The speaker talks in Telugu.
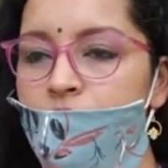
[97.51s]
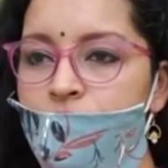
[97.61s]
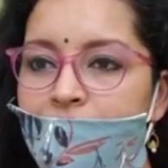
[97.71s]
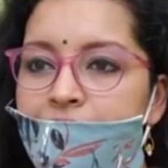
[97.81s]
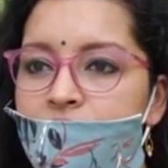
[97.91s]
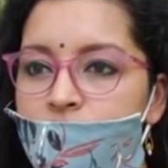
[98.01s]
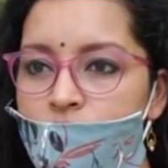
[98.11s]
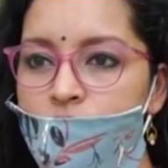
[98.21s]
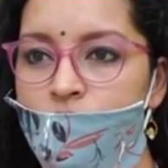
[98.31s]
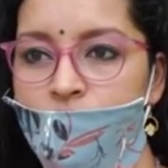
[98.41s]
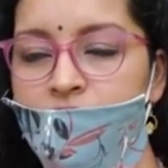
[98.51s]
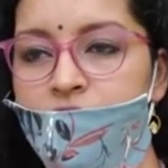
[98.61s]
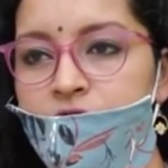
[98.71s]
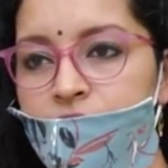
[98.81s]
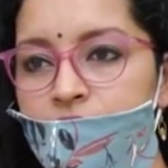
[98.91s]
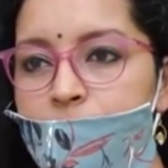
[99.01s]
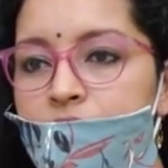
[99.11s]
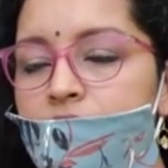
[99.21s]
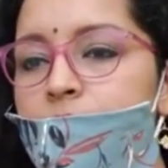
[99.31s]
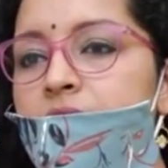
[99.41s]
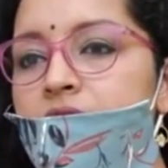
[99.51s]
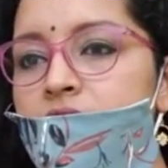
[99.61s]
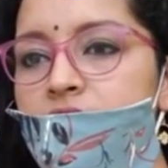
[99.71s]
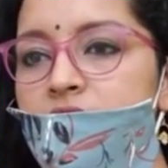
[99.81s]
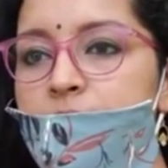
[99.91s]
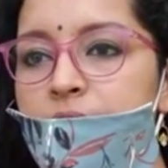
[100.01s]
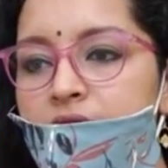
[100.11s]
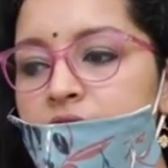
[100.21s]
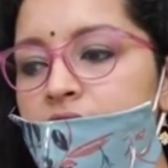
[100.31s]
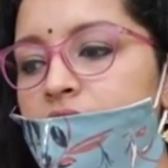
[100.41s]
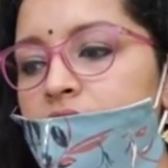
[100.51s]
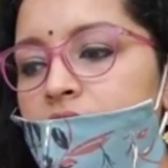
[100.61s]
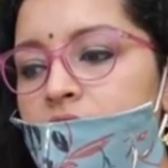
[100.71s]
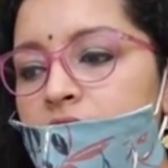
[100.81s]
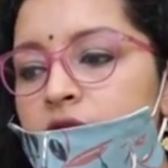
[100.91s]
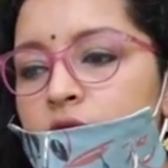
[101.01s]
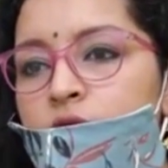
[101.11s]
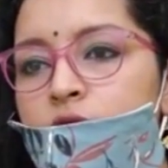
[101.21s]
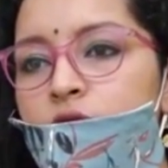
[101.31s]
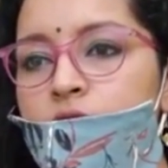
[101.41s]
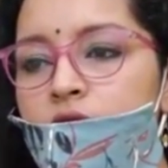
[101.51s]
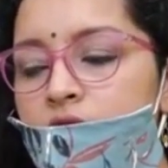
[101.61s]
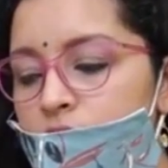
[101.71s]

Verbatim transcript: ఫ్లాట్స్లో వి లివ్ ఇన్ అపార్ట్మెంట్స్ సిమెంట్ అండ్ ఇల్లులు కూడా ఉన్న